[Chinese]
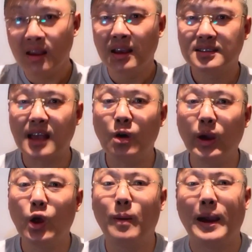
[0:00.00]
三回
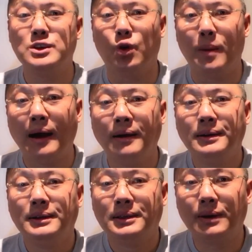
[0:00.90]
六百九嘛，
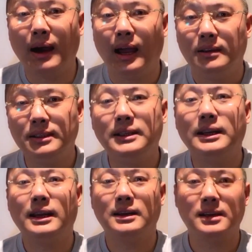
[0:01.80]
是吧？你
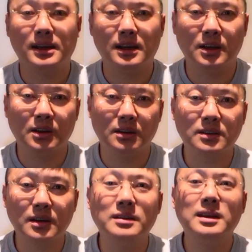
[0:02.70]
这个这个
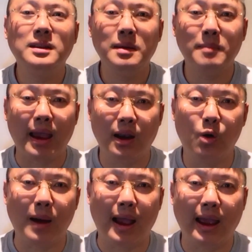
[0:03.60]
这你你买个六
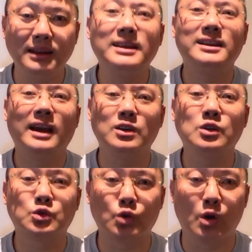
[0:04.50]
百，你一天
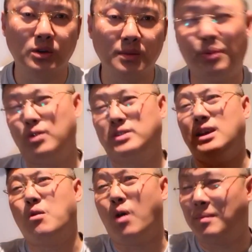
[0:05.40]
能坐，过？你不像
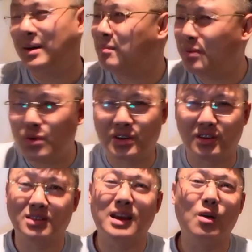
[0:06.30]
我们这不止
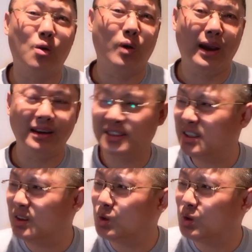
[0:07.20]
三回。这京